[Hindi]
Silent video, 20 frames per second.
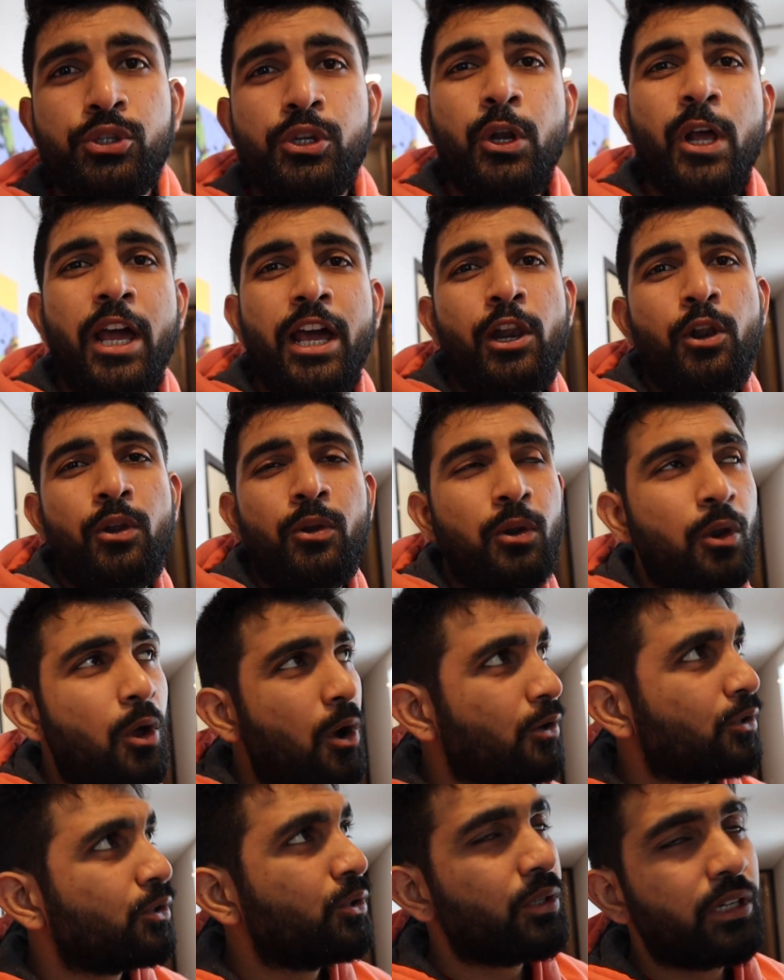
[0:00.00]
चलो यार
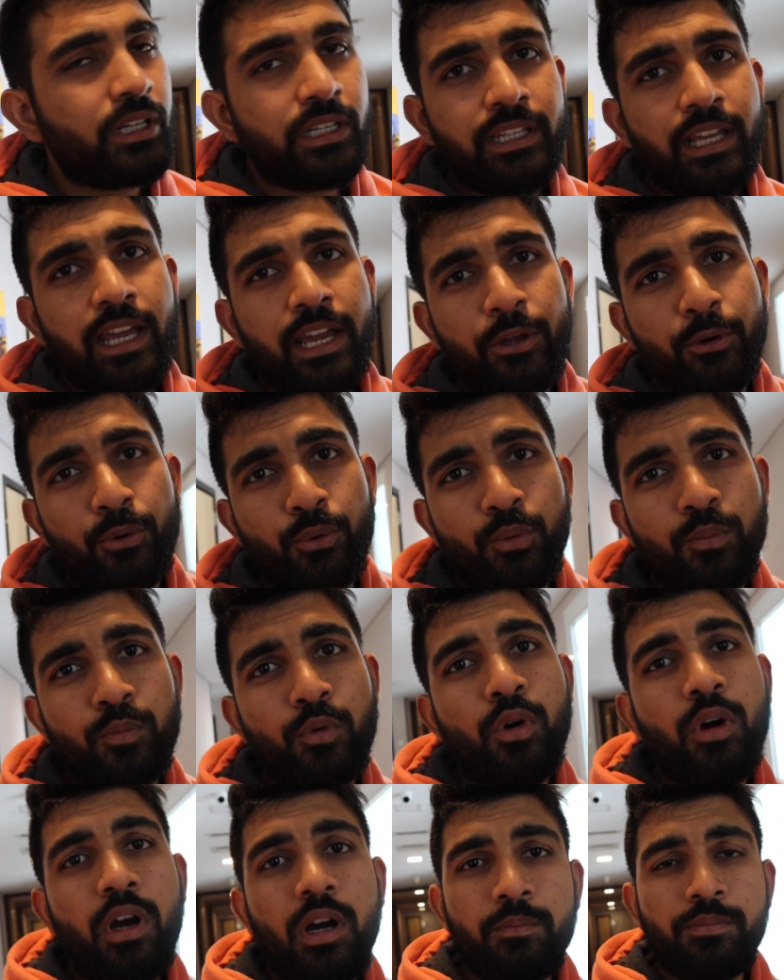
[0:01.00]
लॉक तो कर दिया है रूम
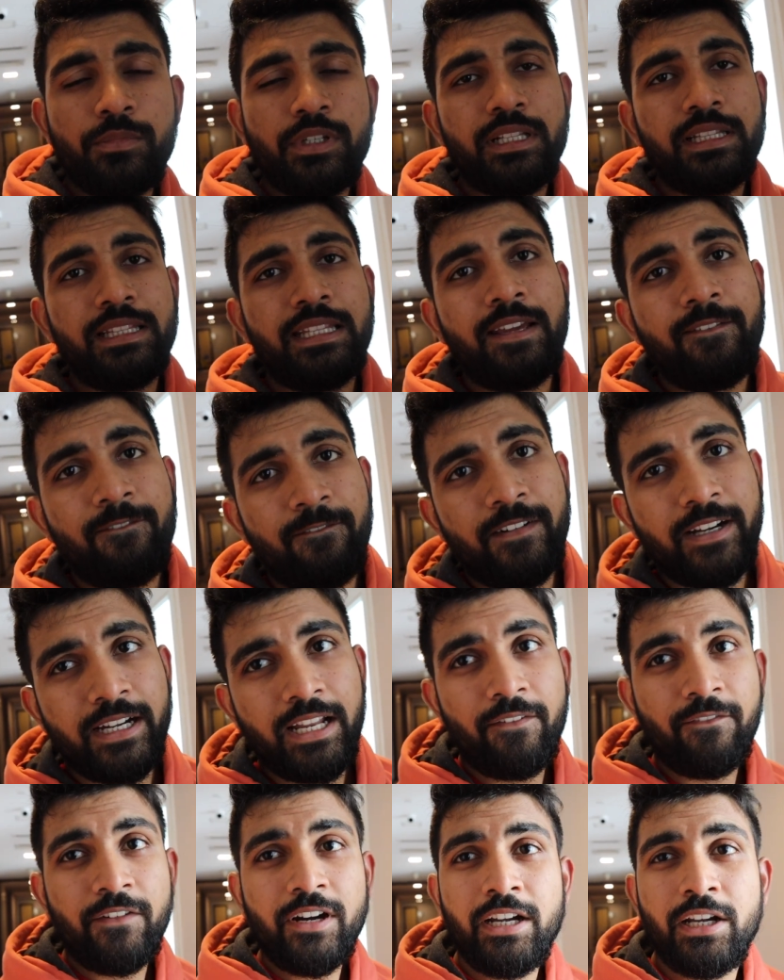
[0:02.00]
को अब चलते हैं
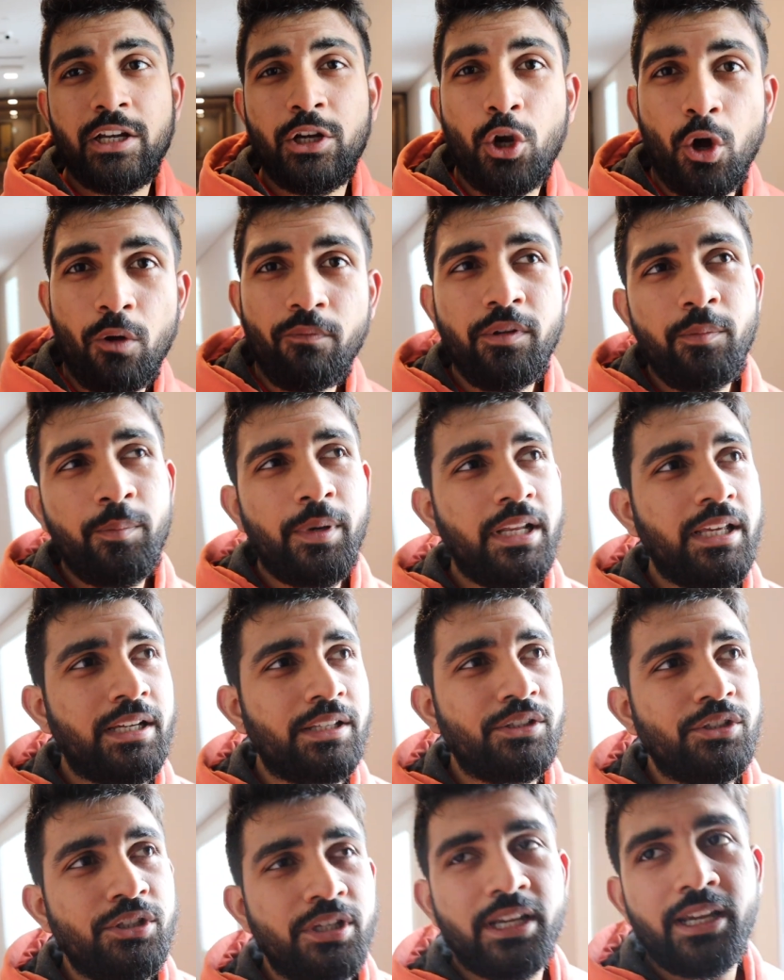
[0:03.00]
फटाफट लॉबी बड़ी
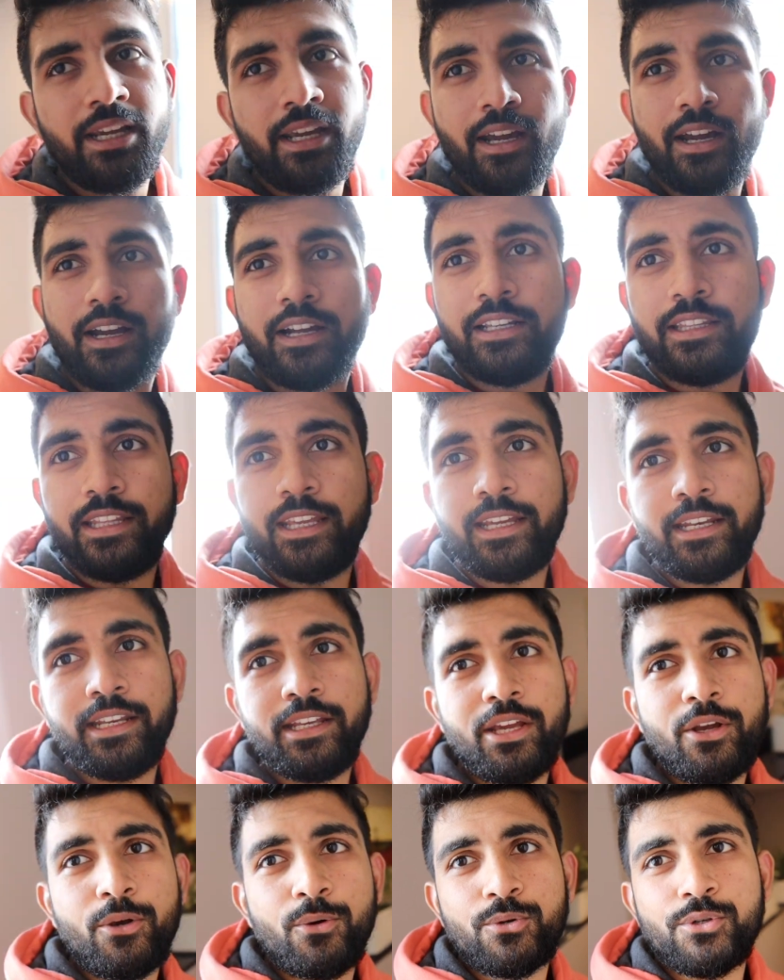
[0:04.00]
अच्छी है अगर देखने
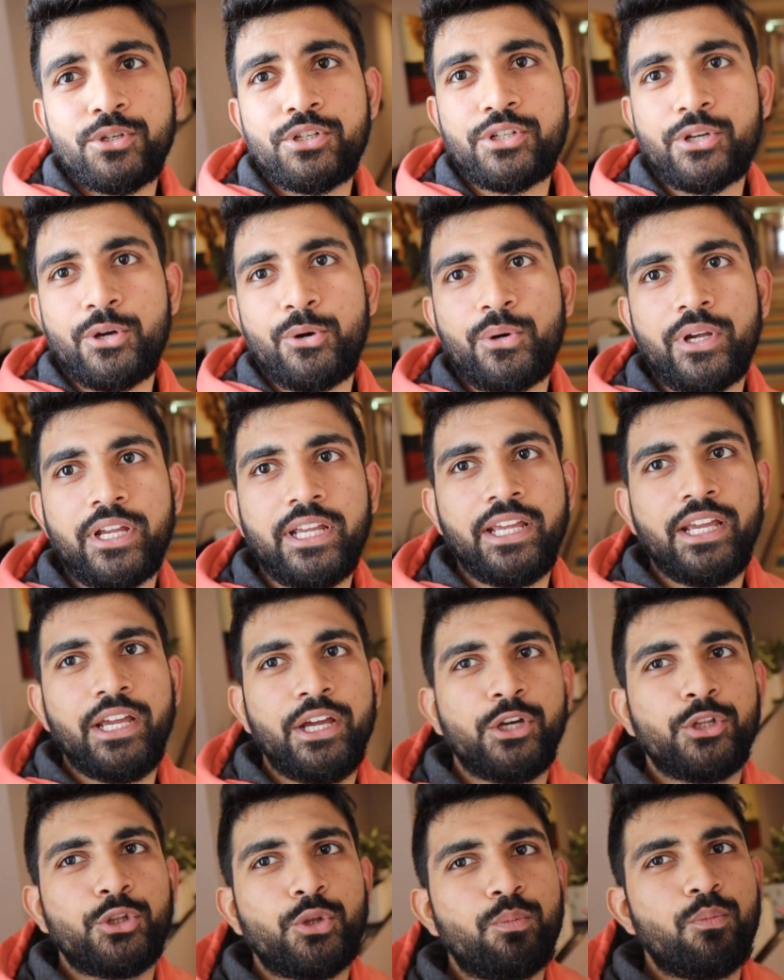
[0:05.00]
की कोशिश करोगे
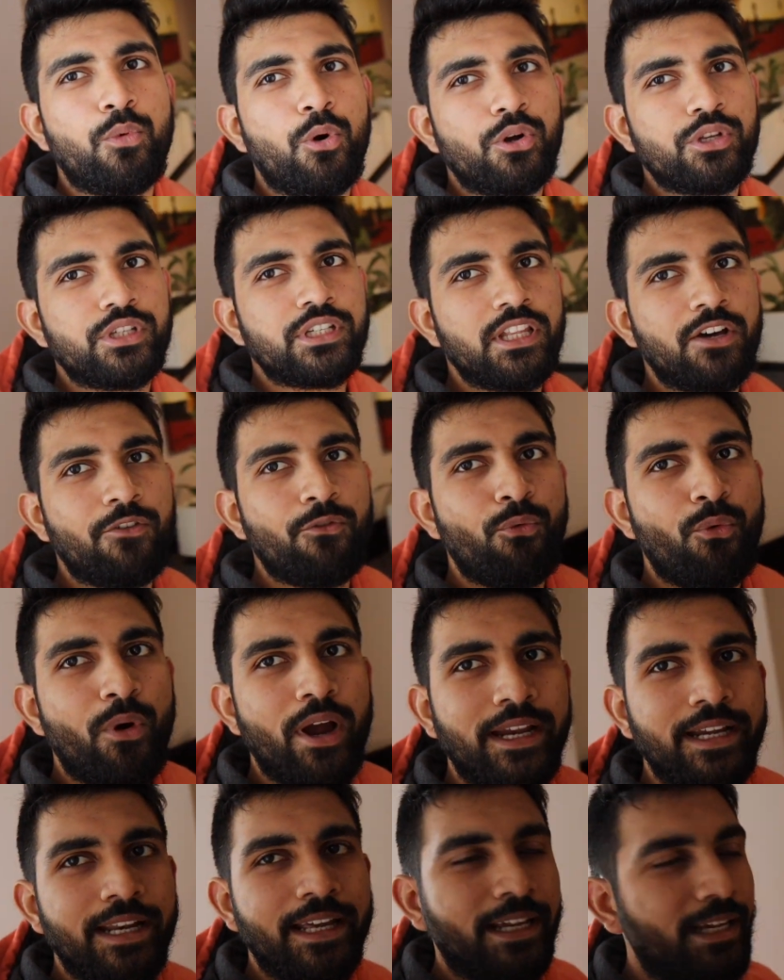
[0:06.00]
तो बहुत ज़्यादा
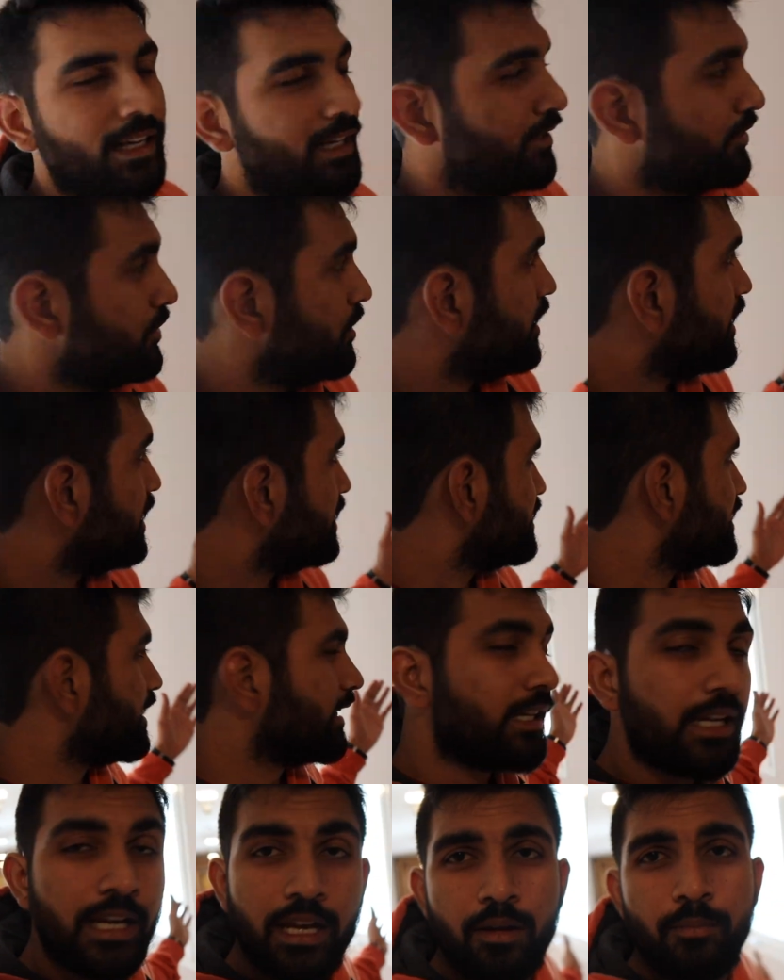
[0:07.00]
वाइड है अच्छी खासी
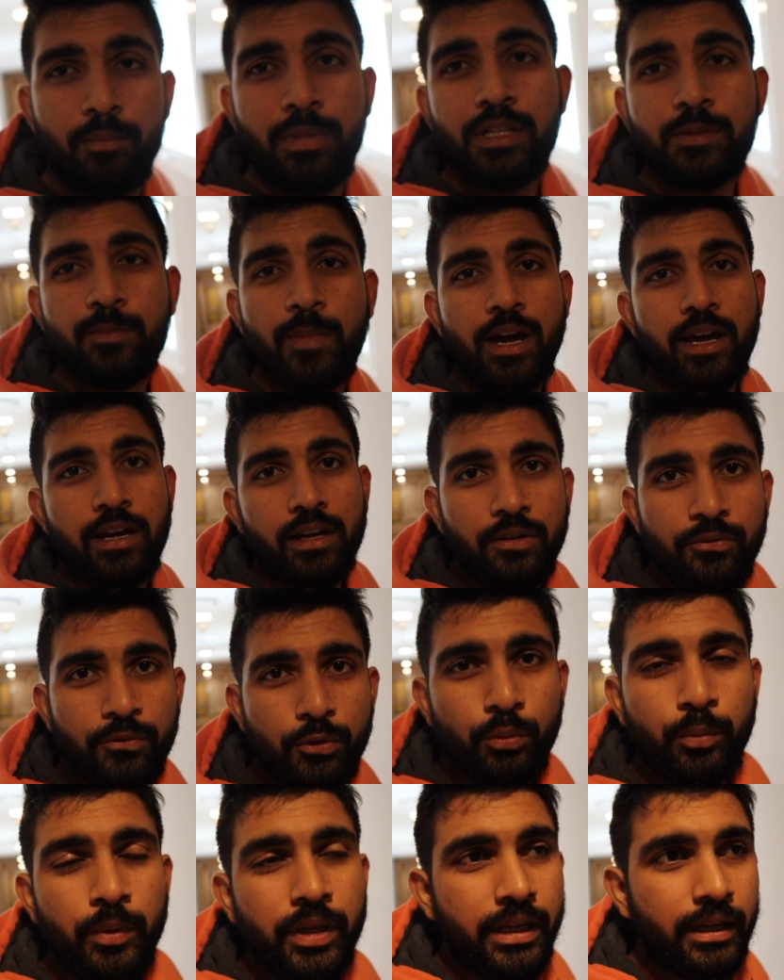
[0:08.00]
है प्लस बाहर का
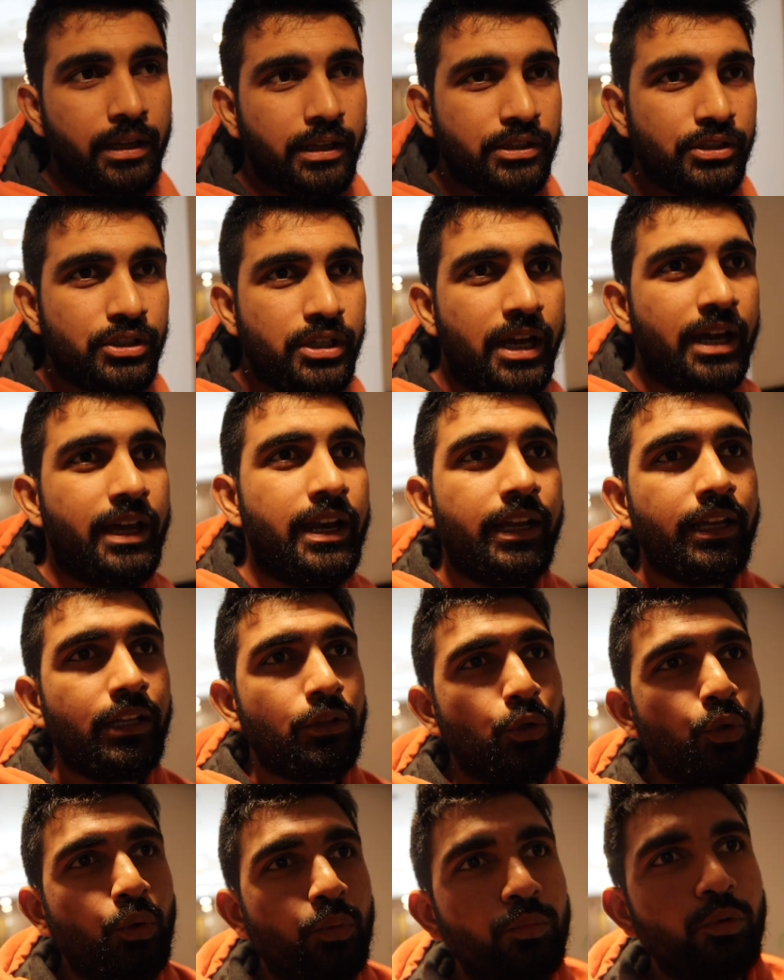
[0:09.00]
व्यू भी एक अच्छा आ रहा है
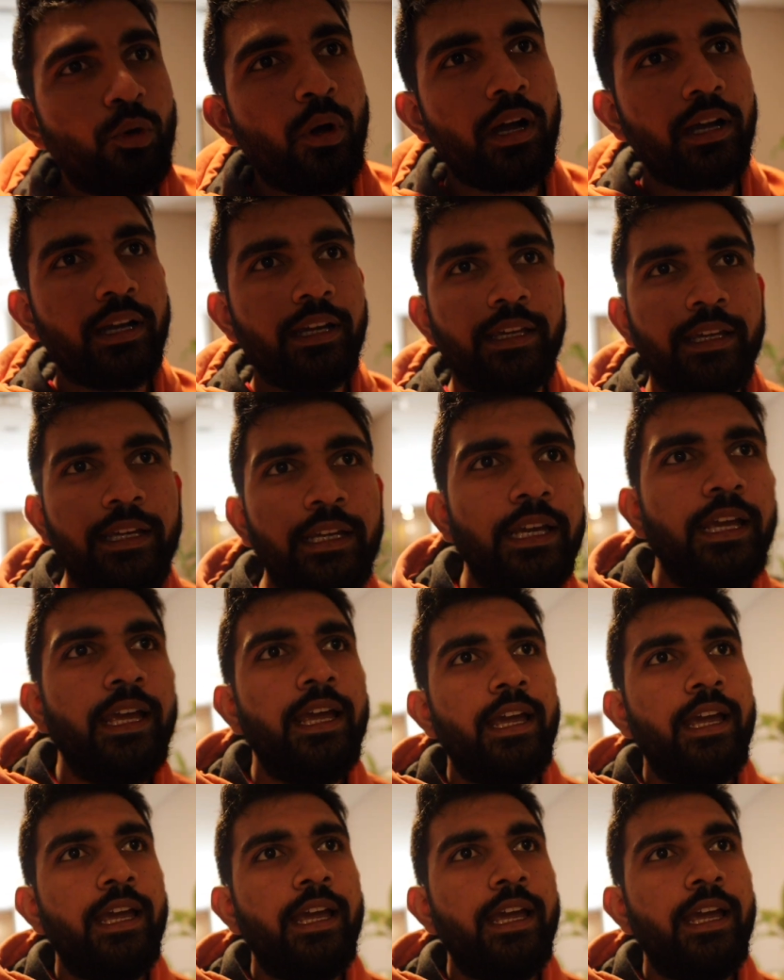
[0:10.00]
धूप तो आ गई है